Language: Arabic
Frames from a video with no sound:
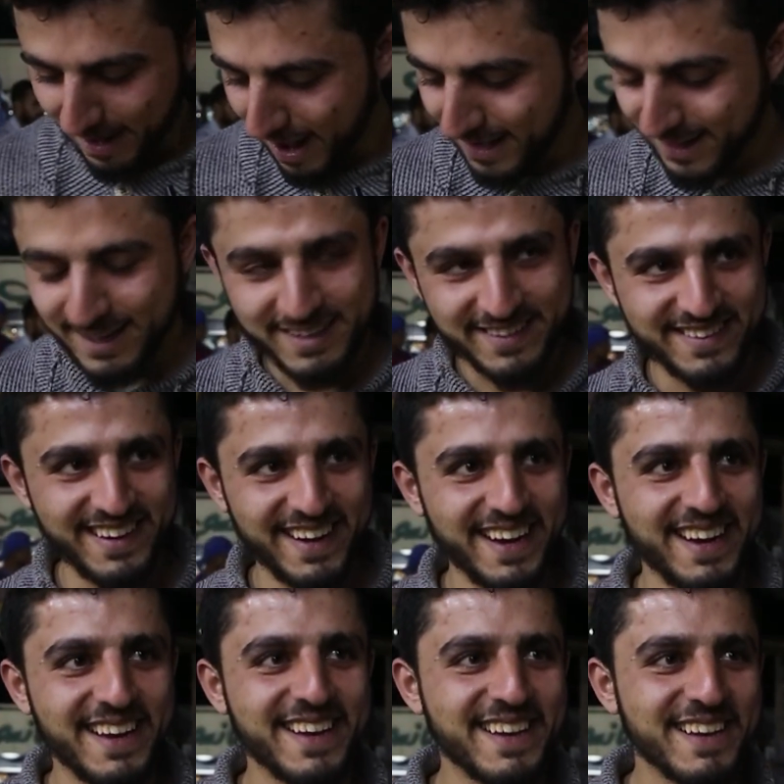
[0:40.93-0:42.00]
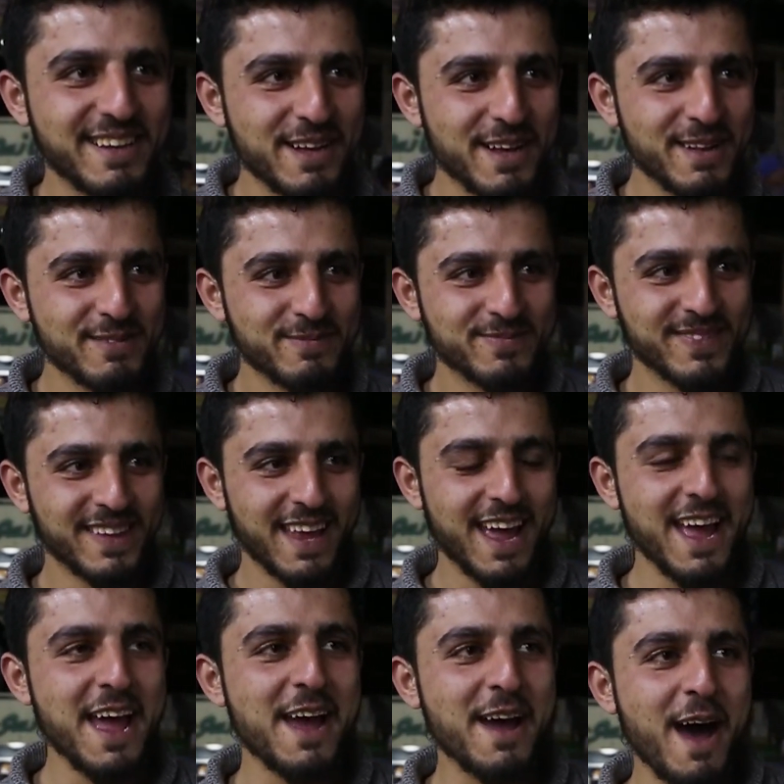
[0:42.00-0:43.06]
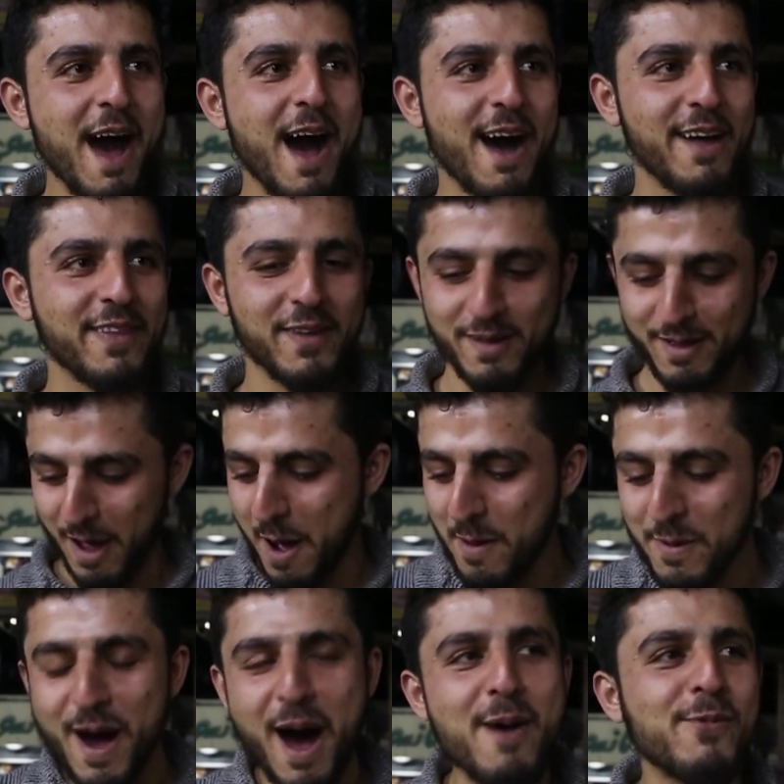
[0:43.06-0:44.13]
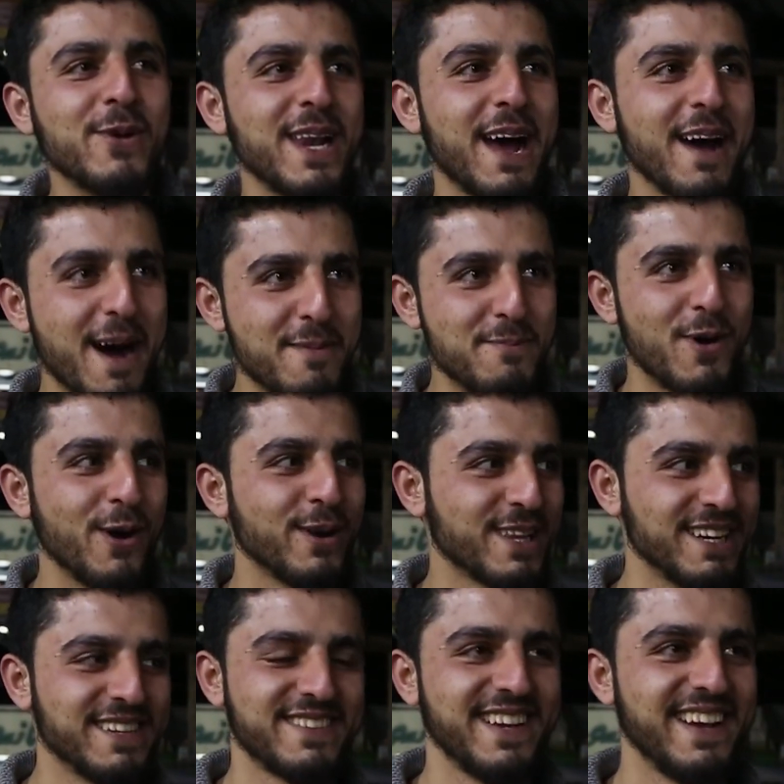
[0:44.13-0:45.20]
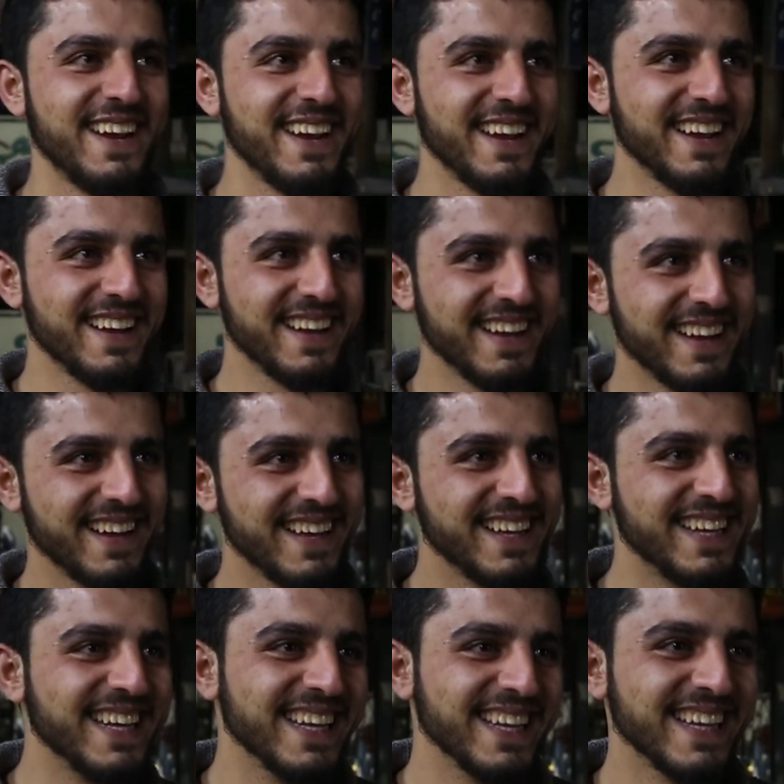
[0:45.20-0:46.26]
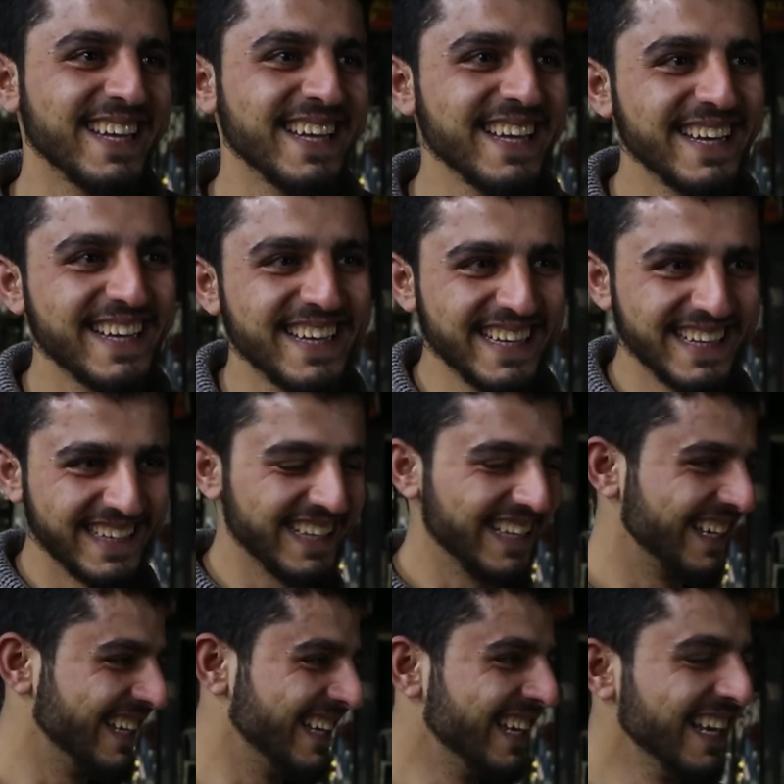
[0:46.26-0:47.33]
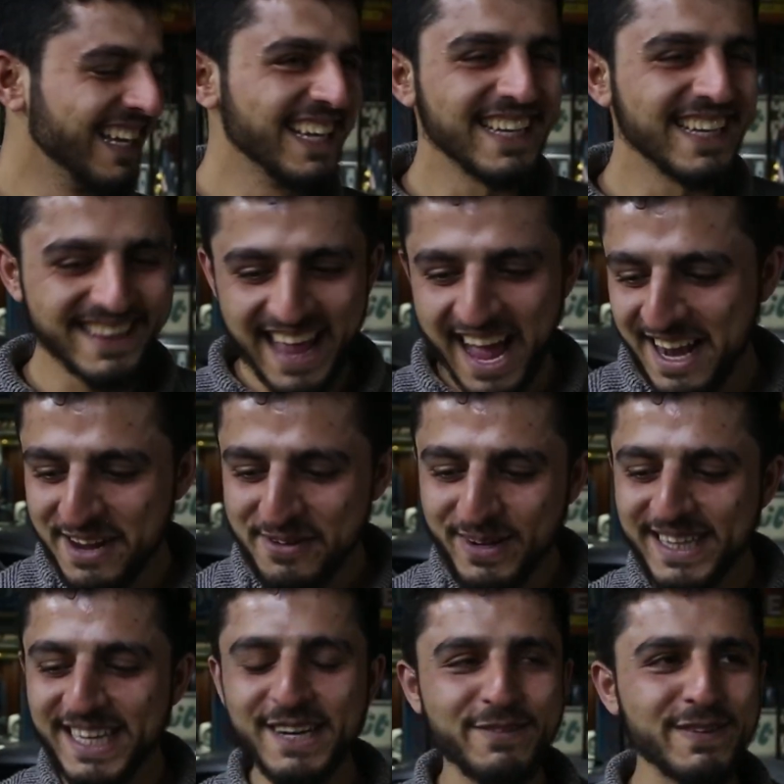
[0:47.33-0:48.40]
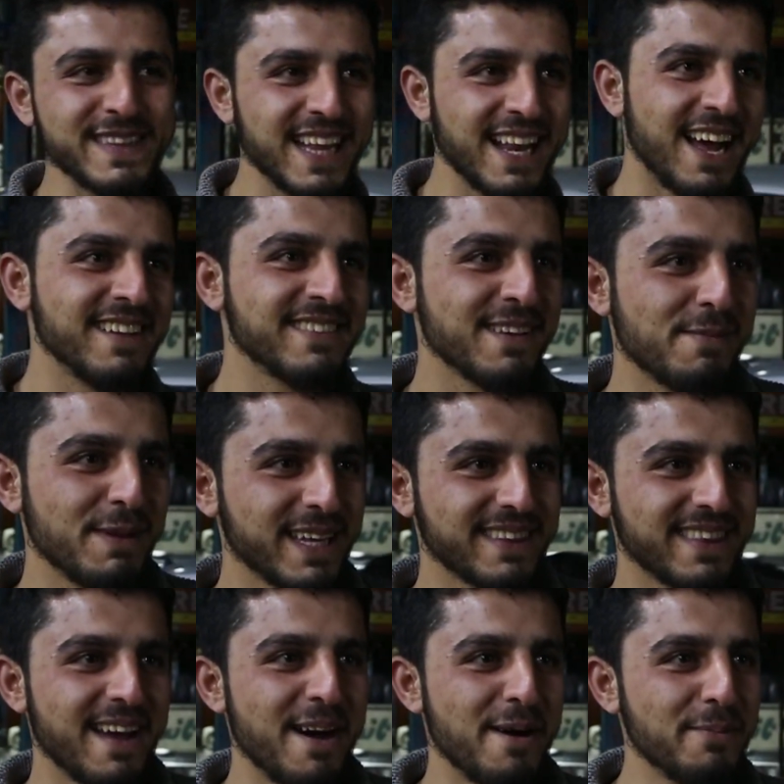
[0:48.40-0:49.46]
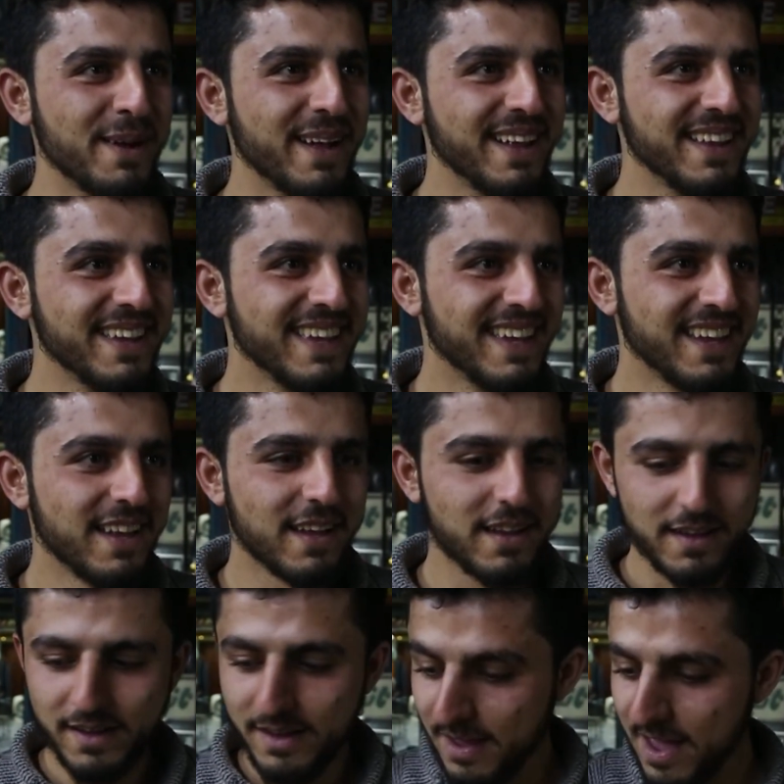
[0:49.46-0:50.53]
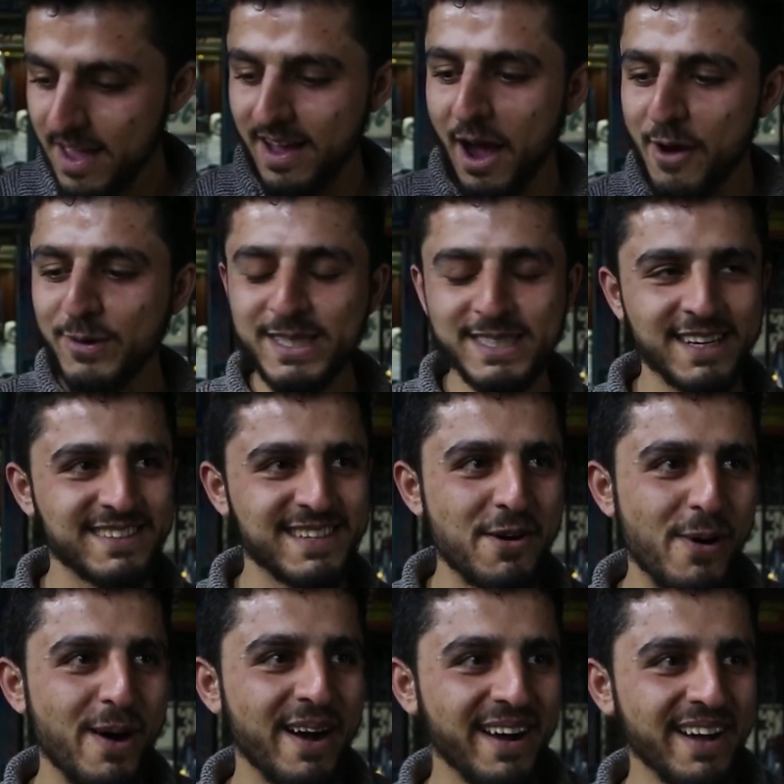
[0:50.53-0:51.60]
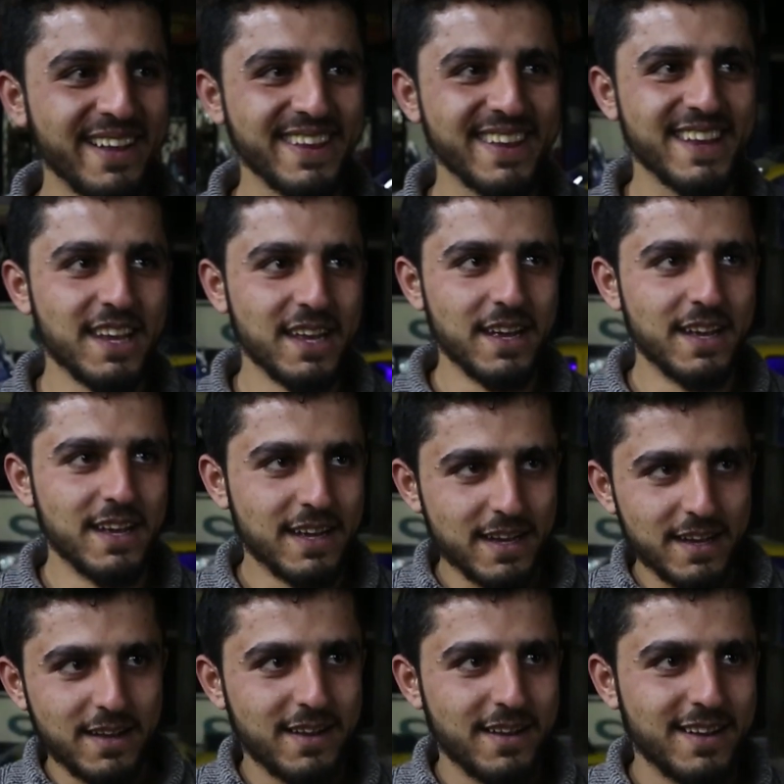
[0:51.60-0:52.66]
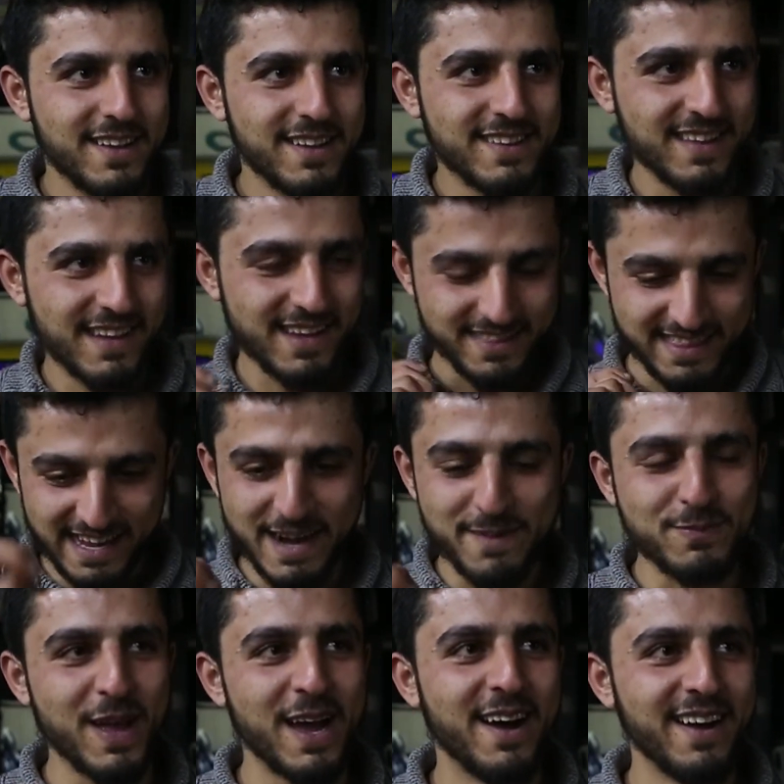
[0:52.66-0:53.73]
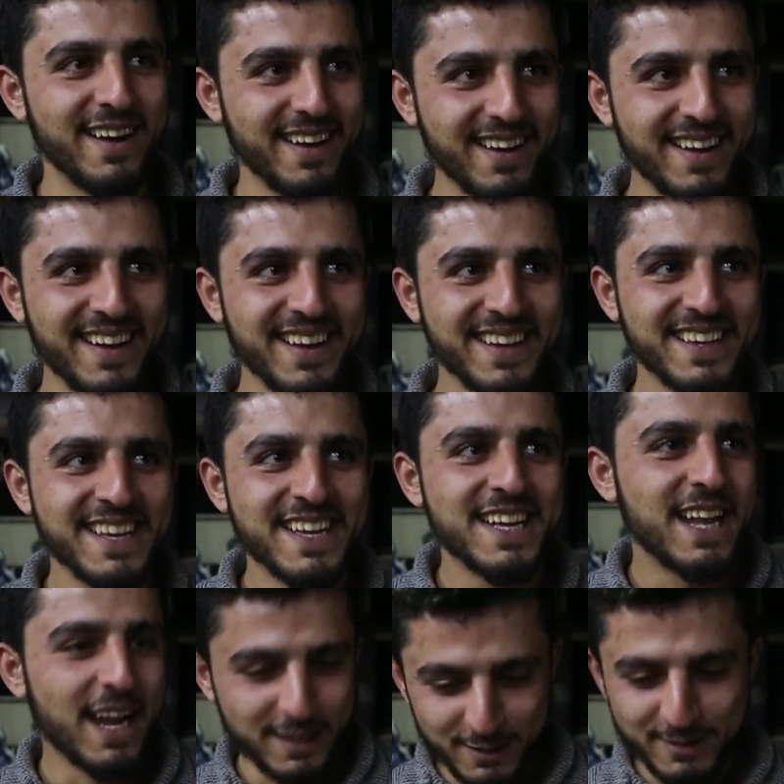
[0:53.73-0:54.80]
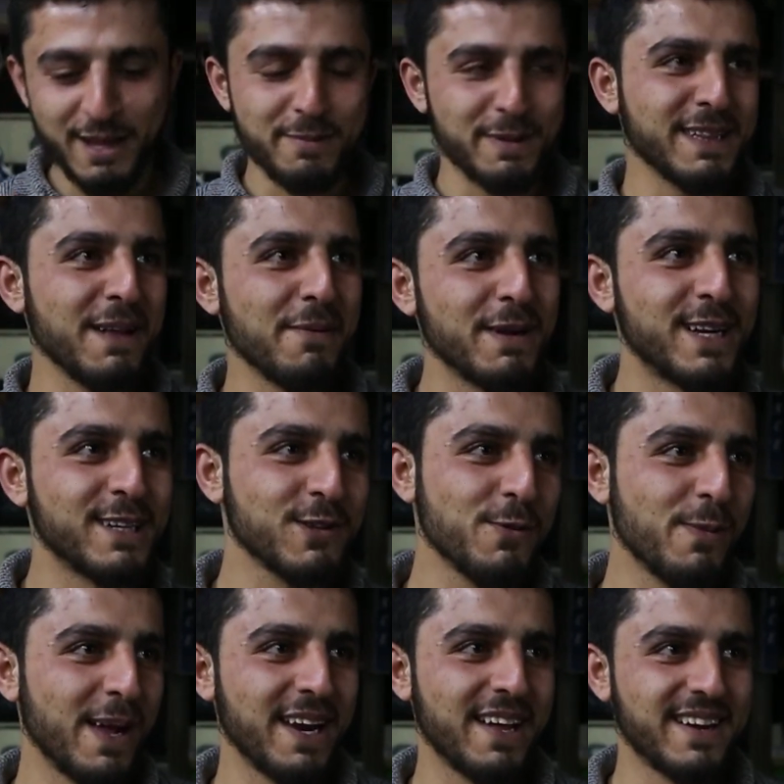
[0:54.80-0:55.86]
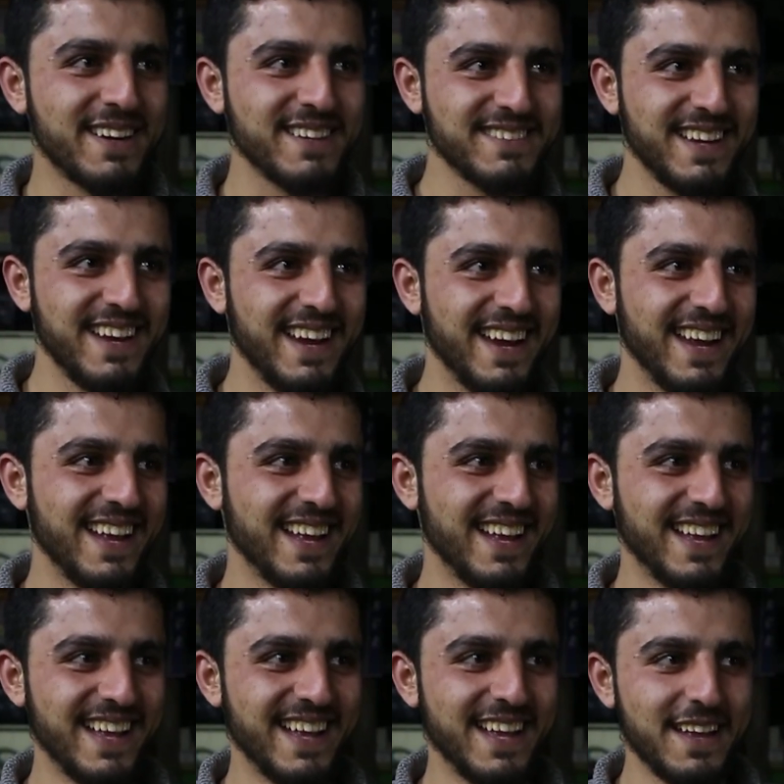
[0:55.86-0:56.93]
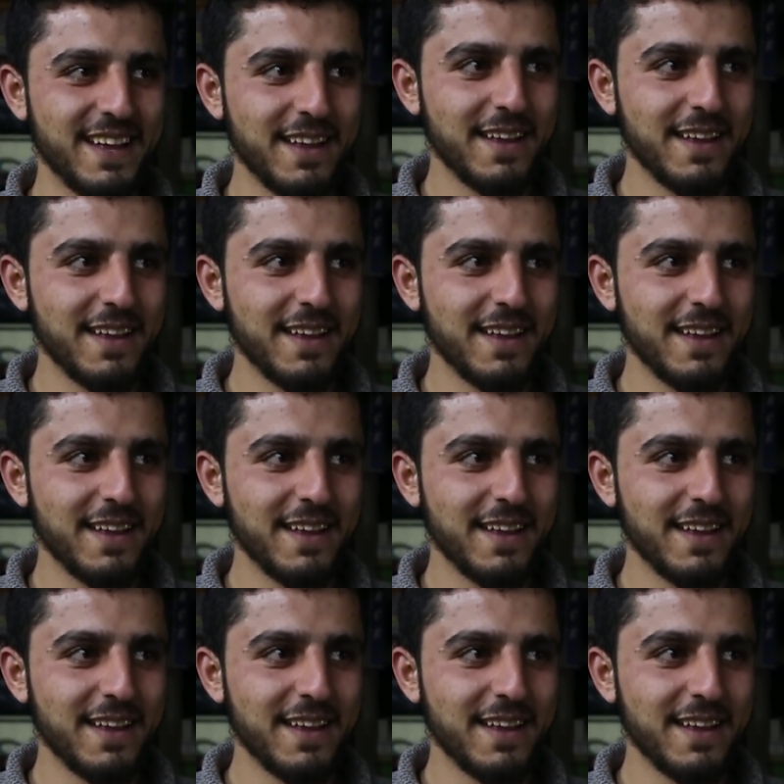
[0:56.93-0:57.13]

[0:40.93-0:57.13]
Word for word: على الكرسي تمام طيب، قعد ايه قعد قام قام ولا قام معه الكرسي يا سلام شو حباب انت ثاني وحده ثاني وحده نفضت الانسه الكتاب شلون نفضتها طيب. هيك اوتشا سوا ايوه النفض هو انك انت رميت ضربتها ايه ضربتها لانه ضربتني بالخرطوم على راسي شو نفضتها؟